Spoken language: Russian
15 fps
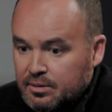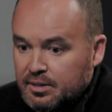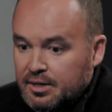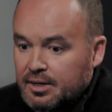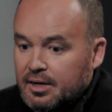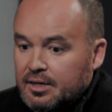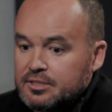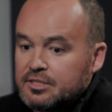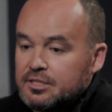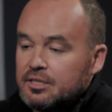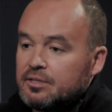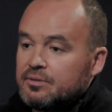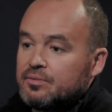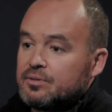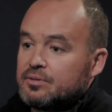
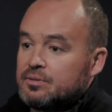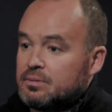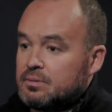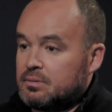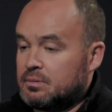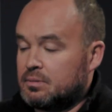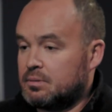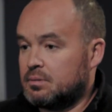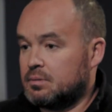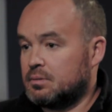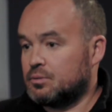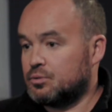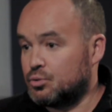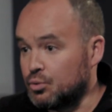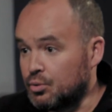оценивать
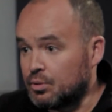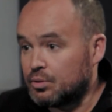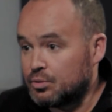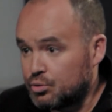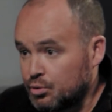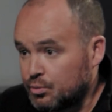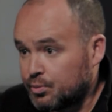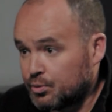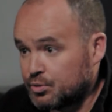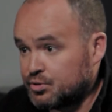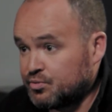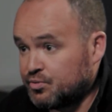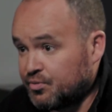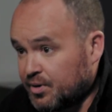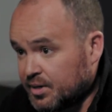то, кто
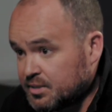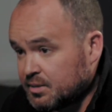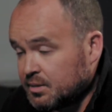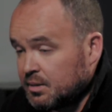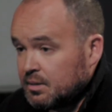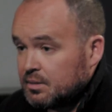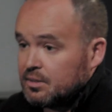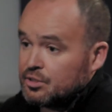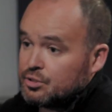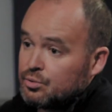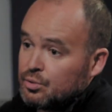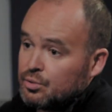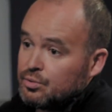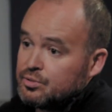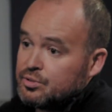против вас,
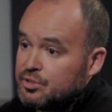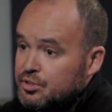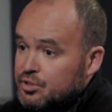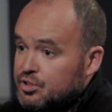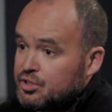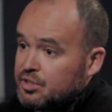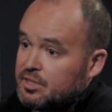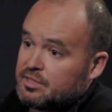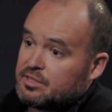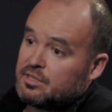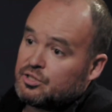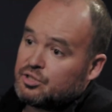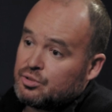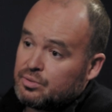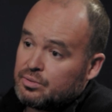насколько он технически
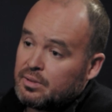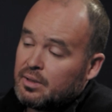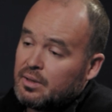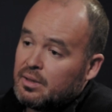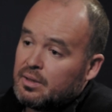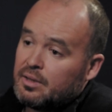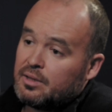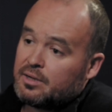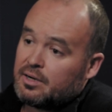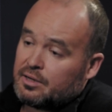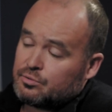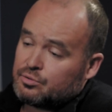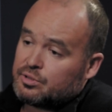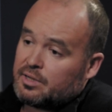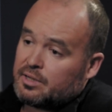оснащен и как
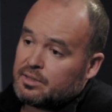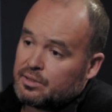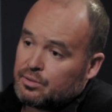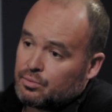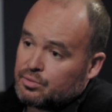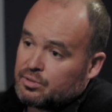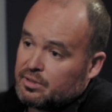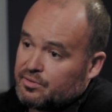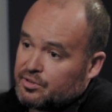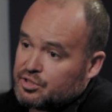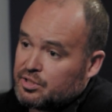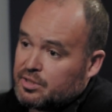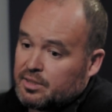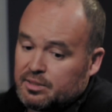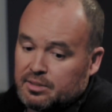он среагирует на
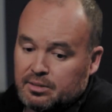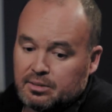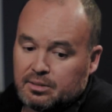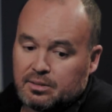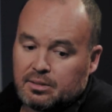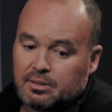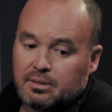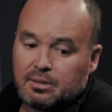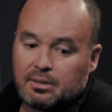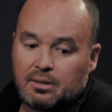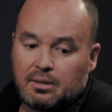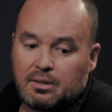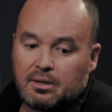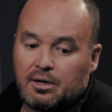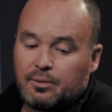ваши какие-то
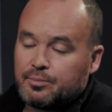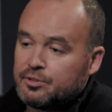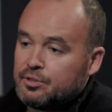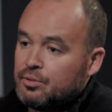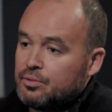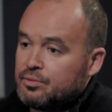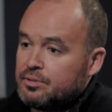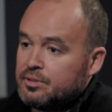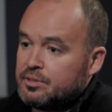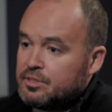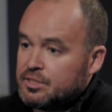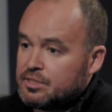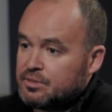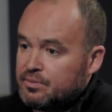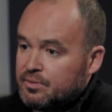определенные
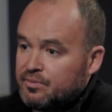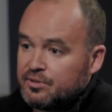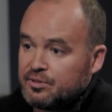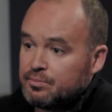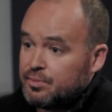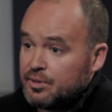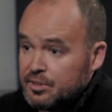действия в этом